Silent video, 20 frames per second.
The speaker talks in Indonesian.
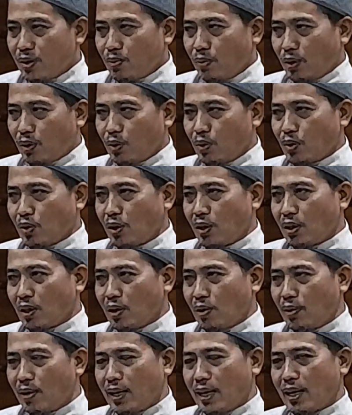Suatu
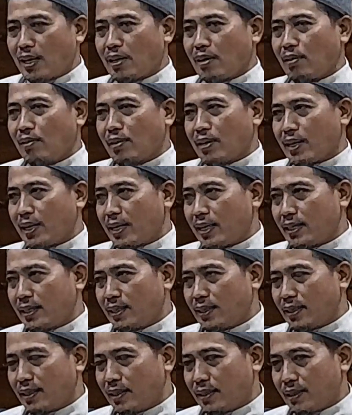contoh ada orang